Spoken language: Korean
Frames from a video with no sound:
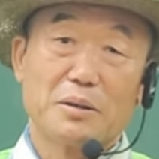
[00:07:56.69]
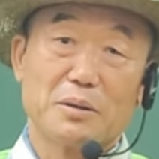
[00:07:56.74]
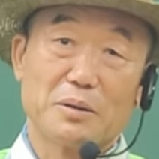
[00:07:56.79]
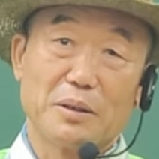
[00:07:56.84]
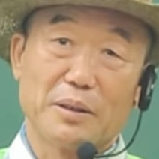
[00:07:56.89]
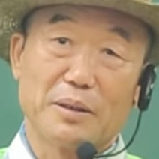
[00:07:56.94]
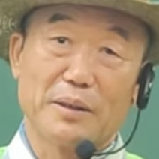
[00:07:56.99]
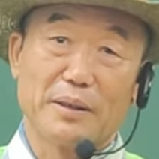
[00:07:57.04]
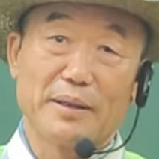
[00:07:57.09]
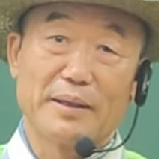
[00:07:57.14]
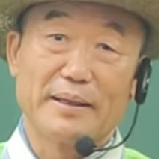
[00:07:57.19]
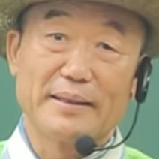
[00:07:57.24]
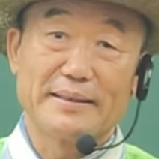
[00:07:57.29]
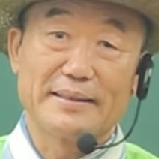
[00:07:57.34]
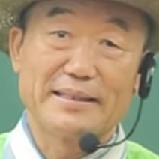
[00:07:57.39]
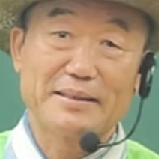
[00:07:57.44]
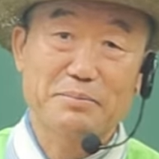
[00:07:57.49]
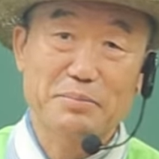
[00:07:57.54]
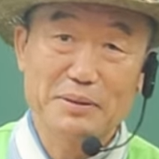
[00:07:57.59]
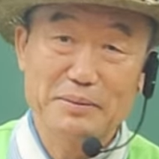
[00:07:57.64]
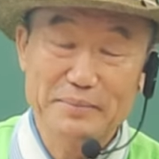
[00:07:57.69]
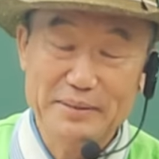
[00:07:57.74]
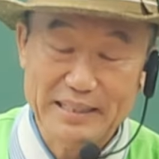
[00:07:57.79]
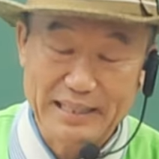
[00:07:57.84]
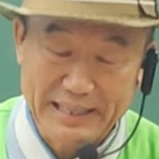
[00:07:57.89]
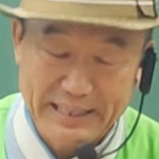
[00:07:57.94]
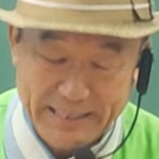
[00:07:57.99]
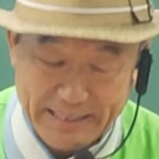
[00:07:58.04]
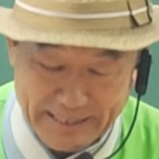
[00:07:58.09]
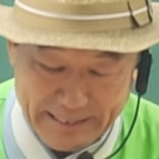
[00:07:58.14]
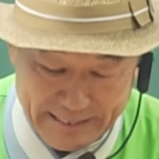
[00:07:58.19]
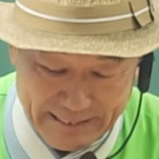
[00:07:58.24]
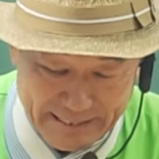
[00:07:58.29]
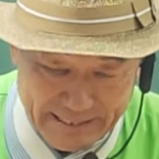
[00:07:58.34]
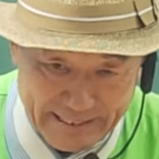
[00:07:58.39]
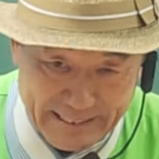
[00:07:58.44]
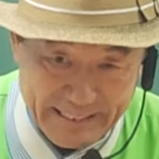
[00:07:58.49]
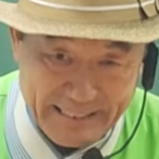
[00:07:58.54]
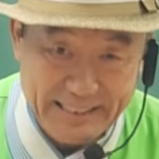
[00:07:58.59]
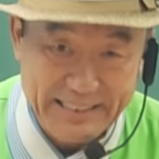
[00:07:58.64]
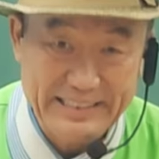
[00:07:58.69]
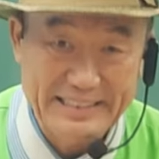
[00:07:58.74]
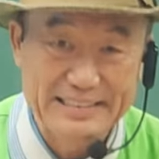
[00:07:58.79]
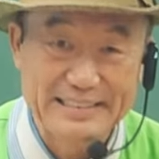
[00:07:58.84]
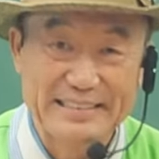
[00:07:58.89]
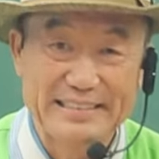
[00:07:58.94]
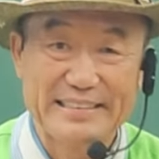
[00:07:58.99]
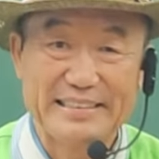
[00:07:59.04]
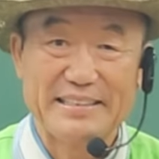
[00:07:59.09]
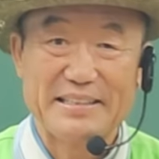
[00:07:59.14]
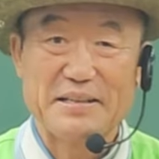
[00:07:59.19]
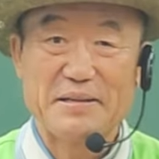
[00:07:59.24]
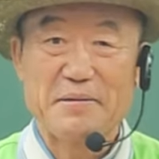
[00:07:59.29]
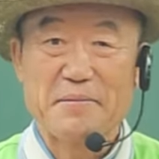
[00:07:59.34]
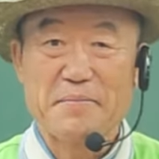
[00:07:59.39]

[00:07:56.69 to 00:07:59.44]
예, 덕구입니다. 감사합니다.